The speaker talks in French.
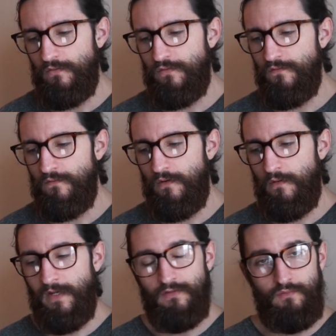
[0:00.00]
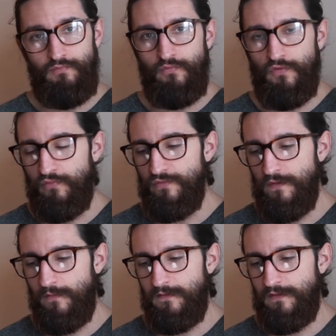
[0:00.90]
de euh, mettre une pub de plus
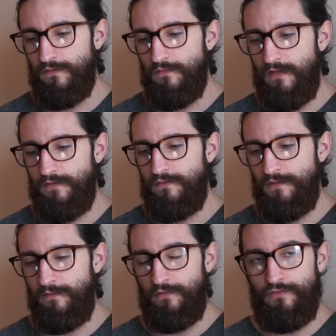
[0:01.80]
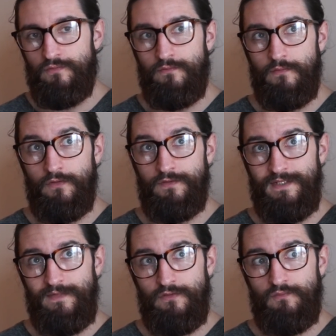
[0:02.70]
dans ma vidéo d'une de, de
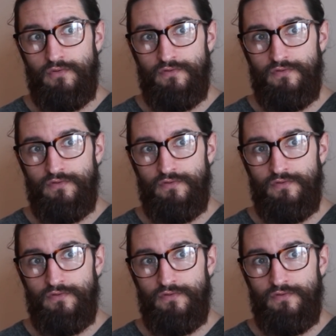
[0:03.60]
10 minutes